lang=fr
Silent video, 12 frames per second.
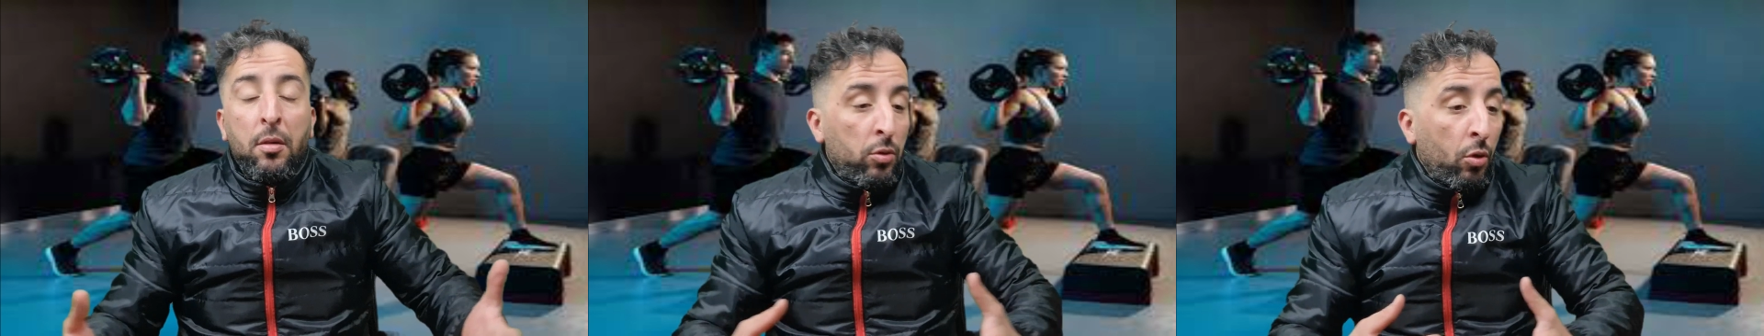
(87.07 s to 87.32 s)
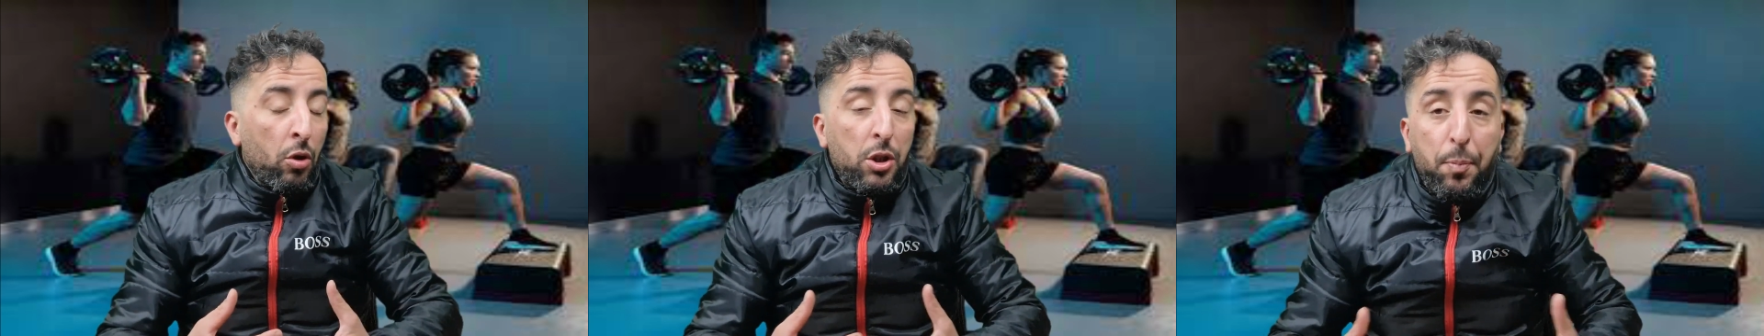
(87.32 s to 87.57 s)

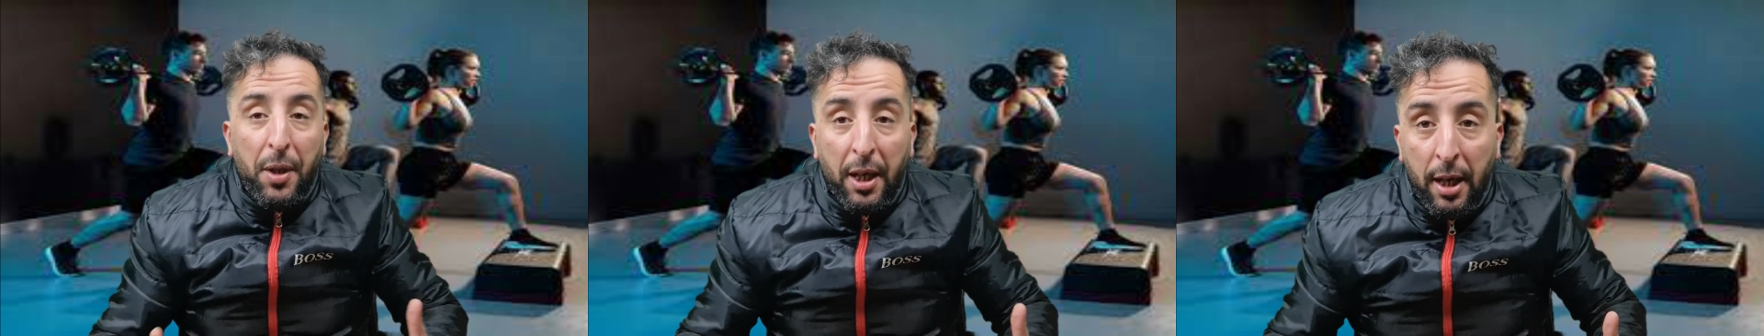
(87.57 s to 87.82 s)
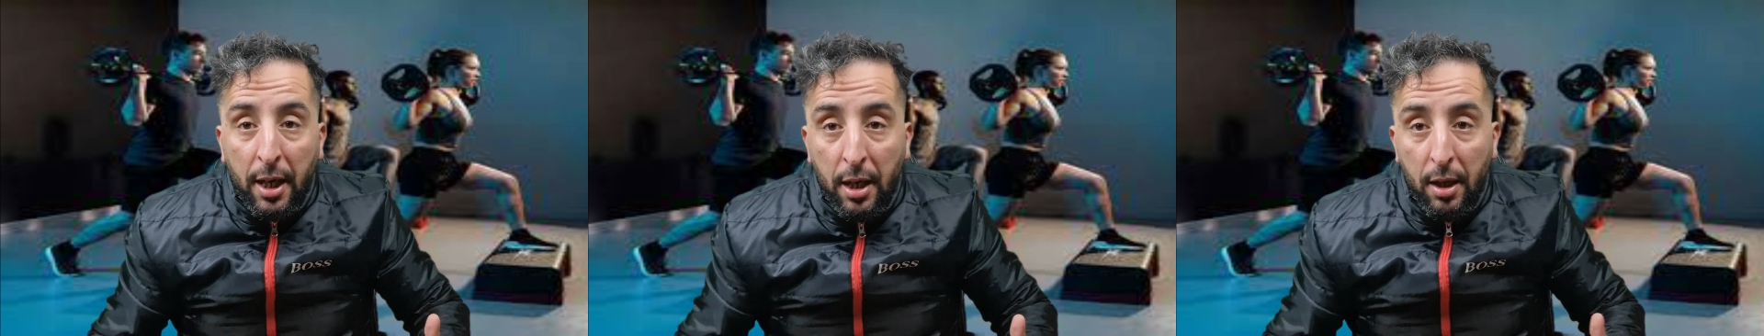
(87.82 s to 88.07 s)

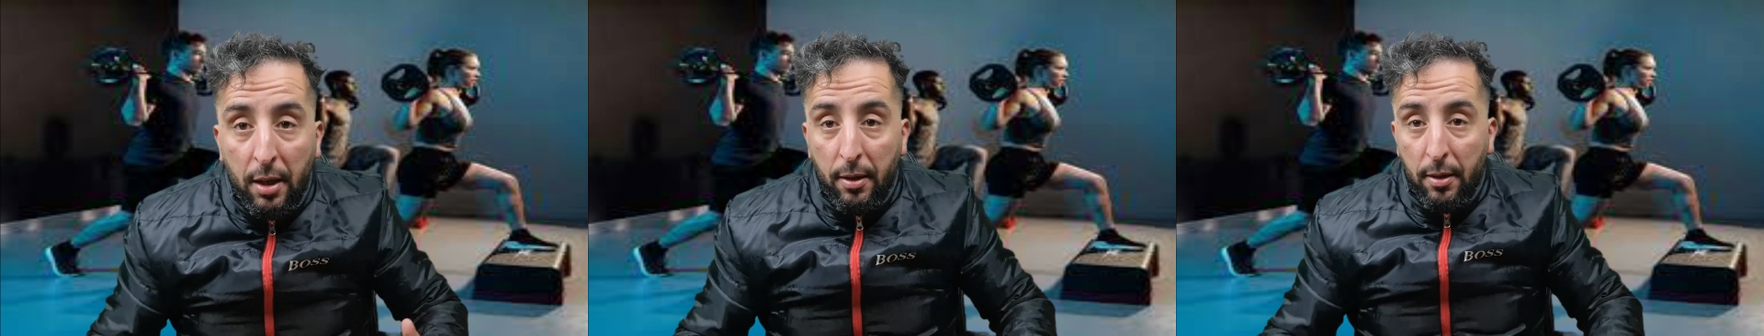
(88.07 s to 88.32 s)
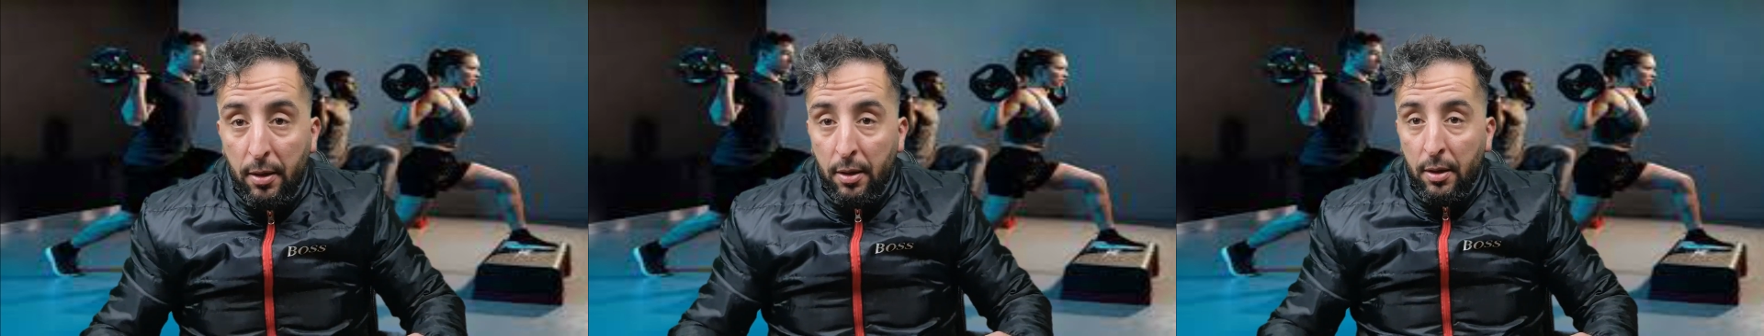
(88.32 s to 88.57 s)
transpirer
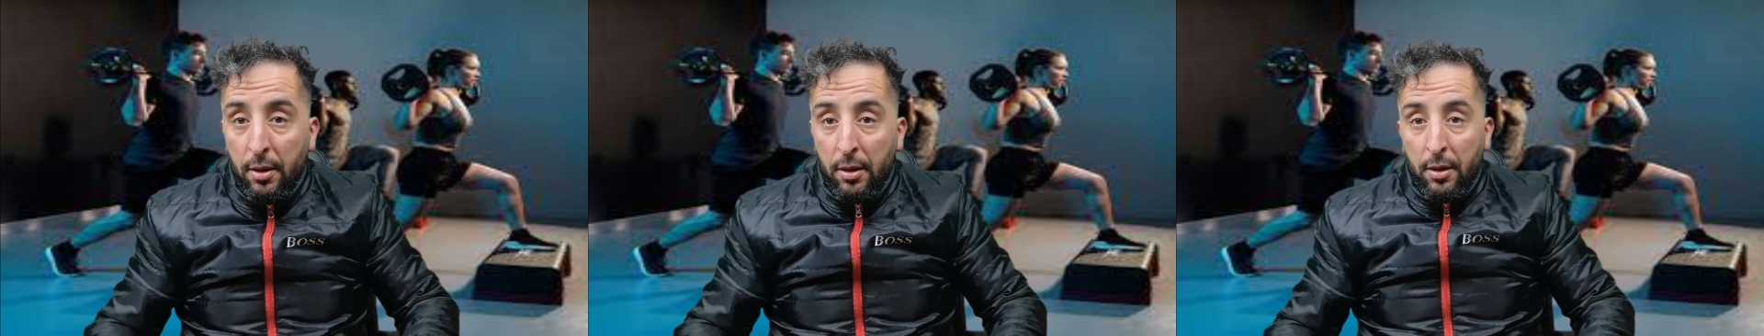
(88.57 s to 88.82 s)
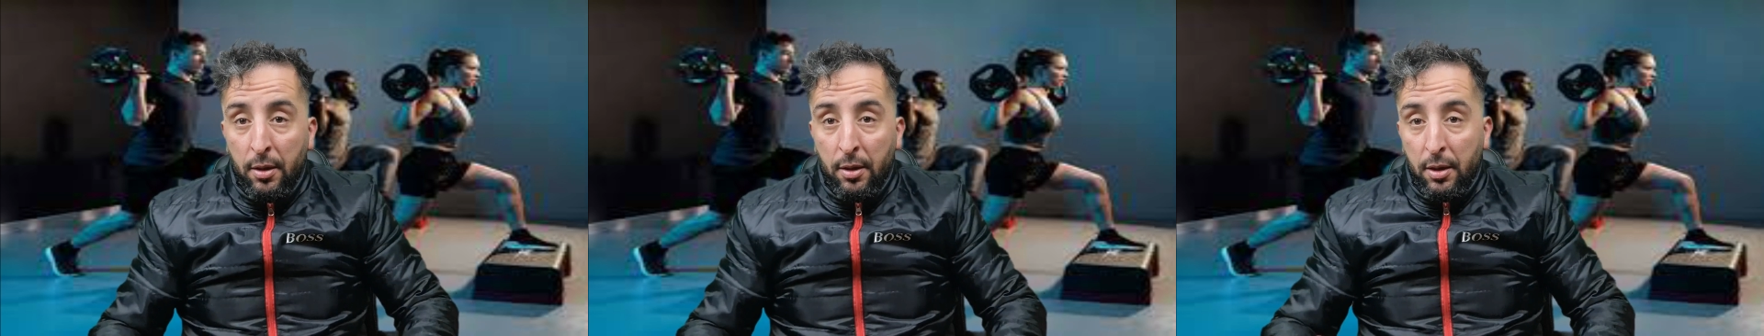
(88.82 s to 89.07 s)

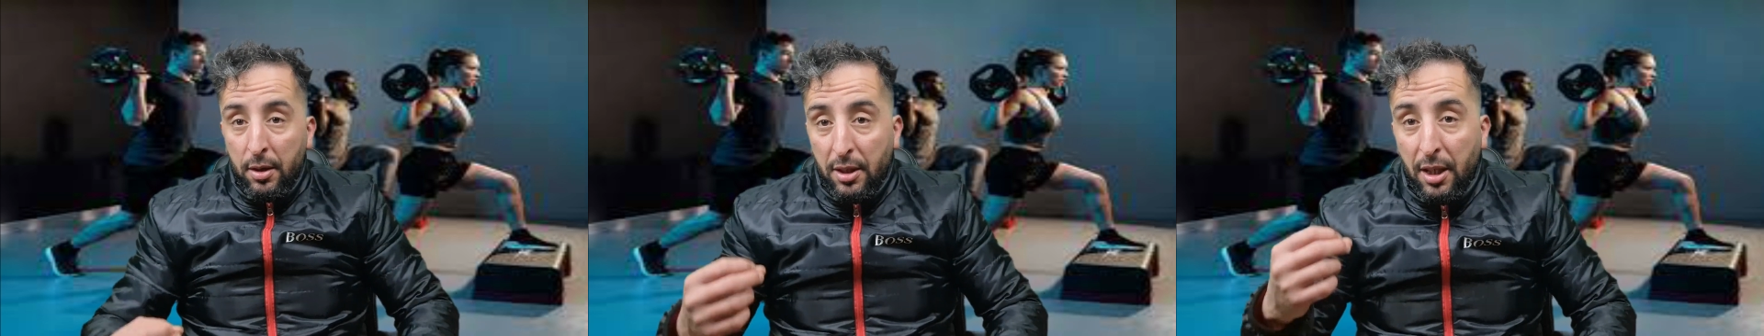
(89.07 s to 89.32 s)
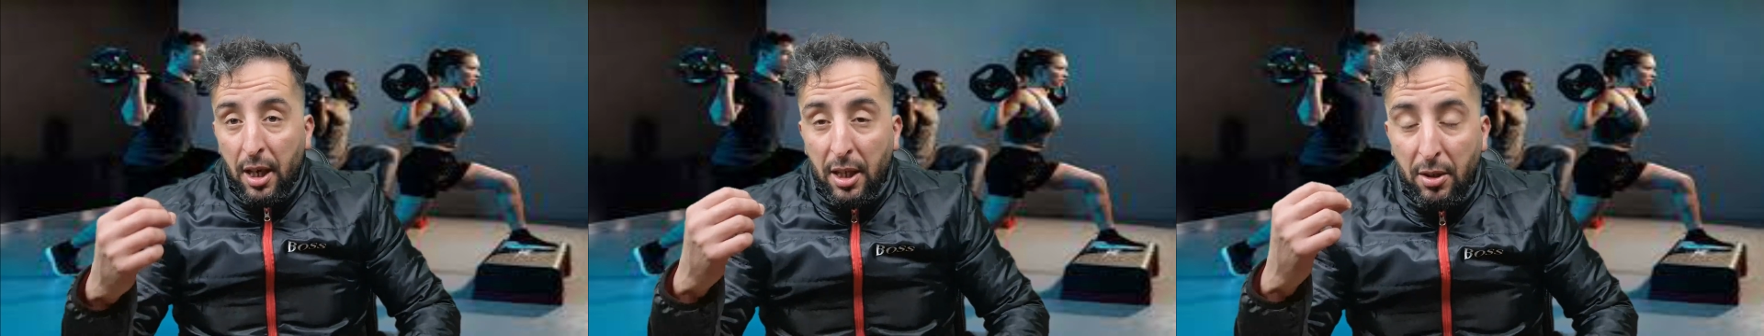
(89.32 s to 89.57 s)

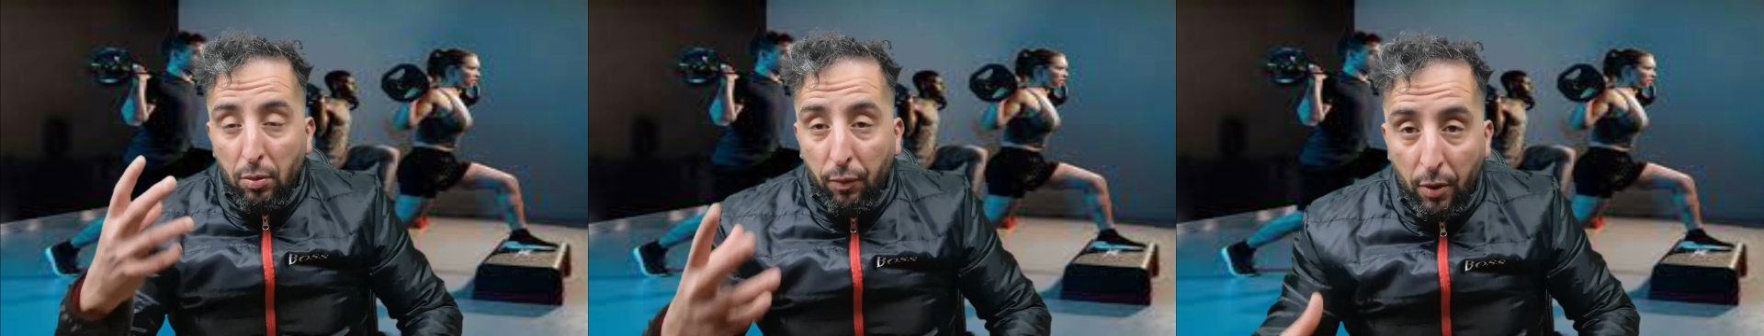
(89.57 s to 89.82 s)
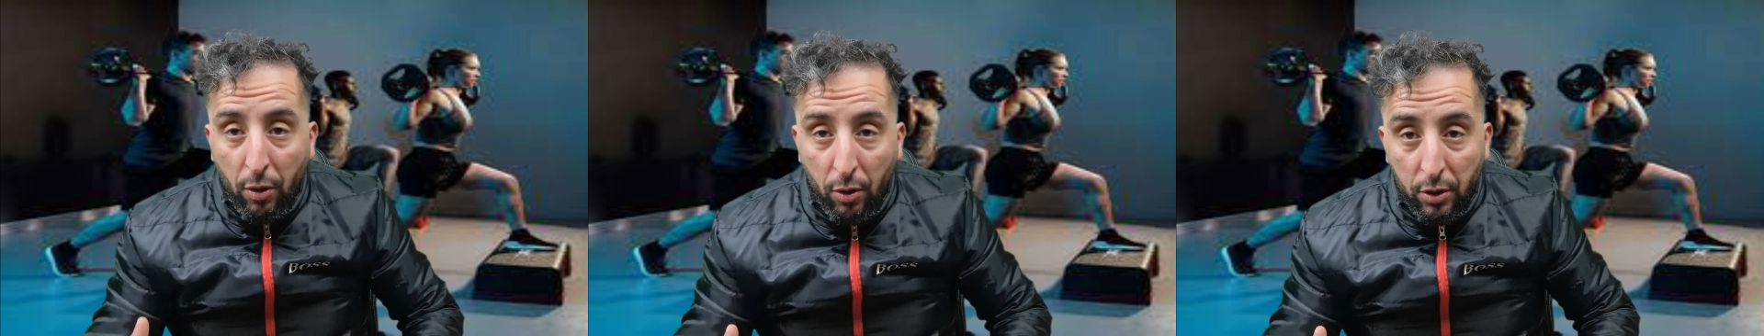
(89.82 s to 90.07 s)
c'est la
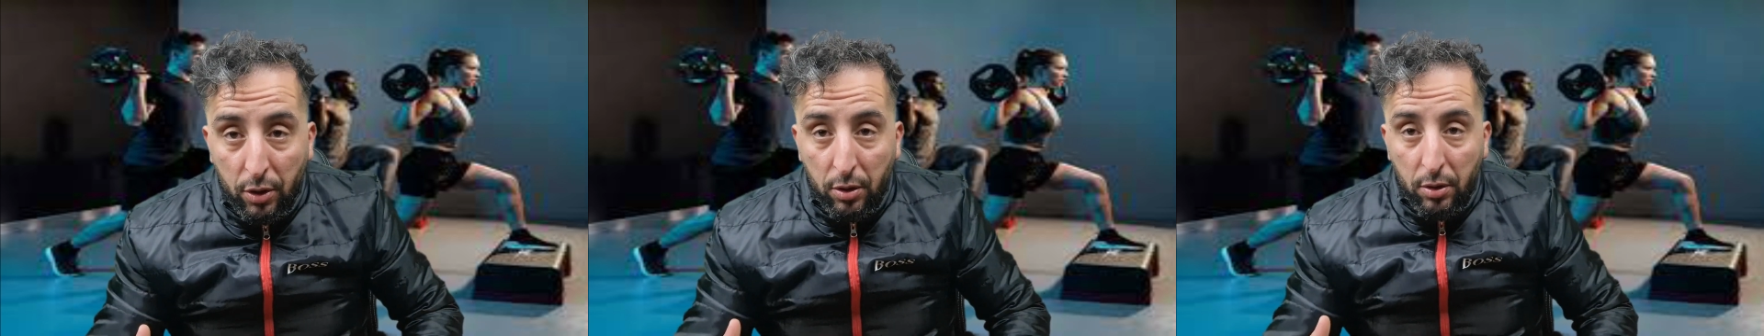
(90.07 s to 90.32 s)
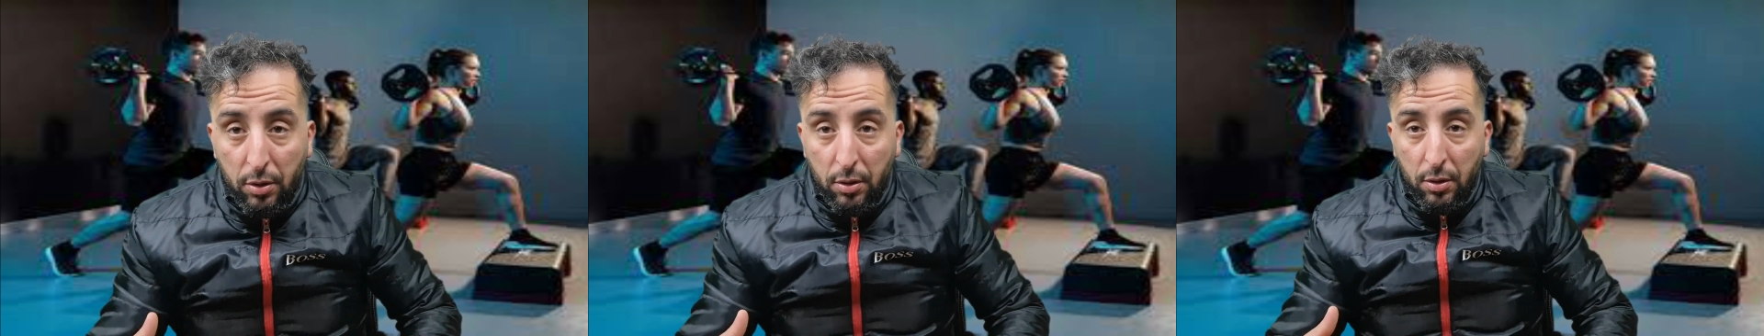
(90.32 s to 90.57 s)
souffrance.